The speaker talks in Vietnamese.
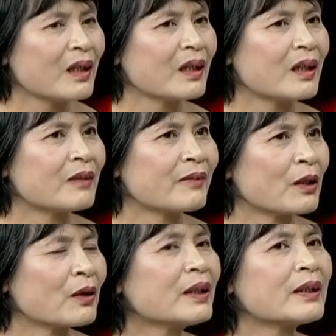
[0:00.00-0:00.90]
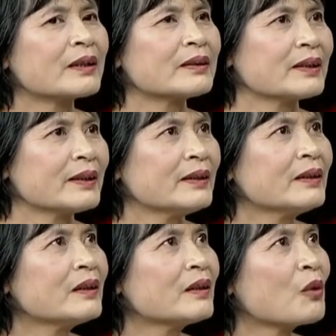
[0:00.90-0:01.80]
À, phải nói là cái
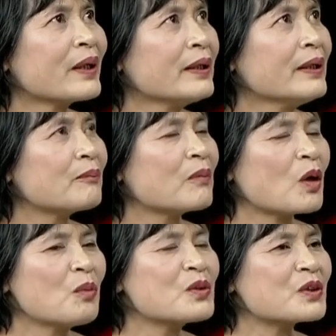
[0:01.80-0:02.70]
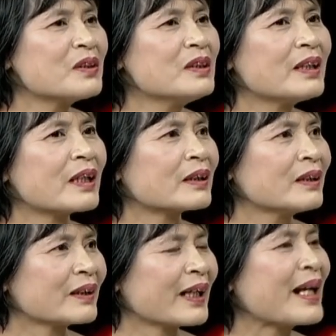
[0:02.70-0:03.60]
cái quan niệm mà có một số người là
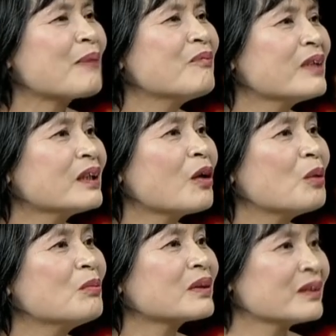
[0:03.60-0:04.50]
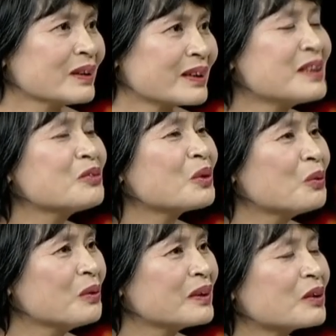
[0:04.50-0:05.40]
năm mới có một à, Tết Trung
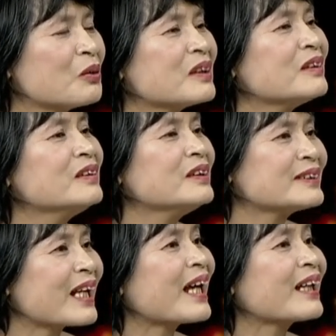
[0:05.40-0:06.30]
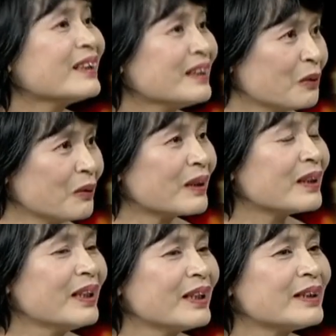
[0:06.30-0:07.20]
Thu thì thôi cứ xả láng đi đúng không ạ?
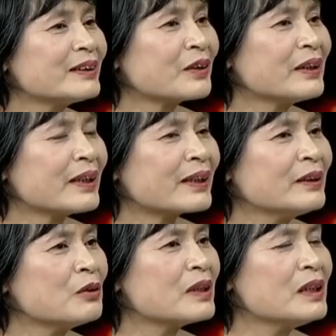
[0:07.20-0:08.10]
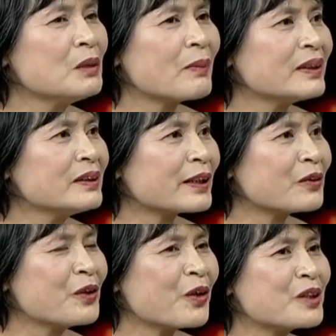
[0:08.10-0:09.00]
Thế cho nên là nhiều khi nhưng mà như đã
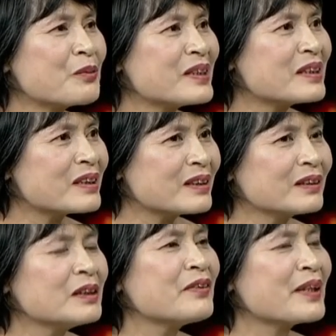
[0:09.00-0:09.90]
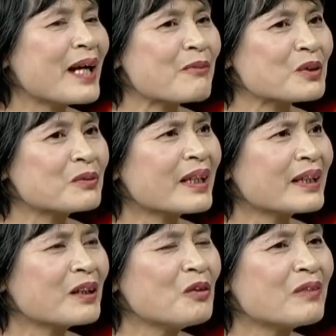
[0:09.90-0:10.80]
tôi nói rồi bây giờ người Việt Nam của chúng ta
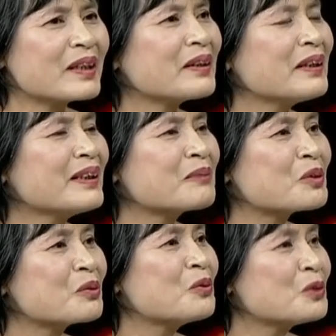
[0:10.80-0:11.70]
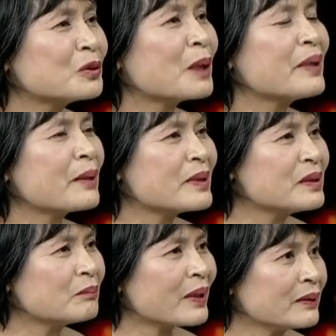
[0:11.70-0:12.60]
thì không phải đến ngày Trung Thu chúng ta mới
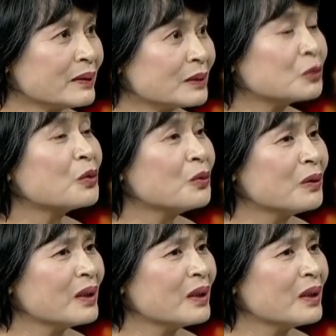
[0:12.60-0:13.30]
ăn bánh Trung Thu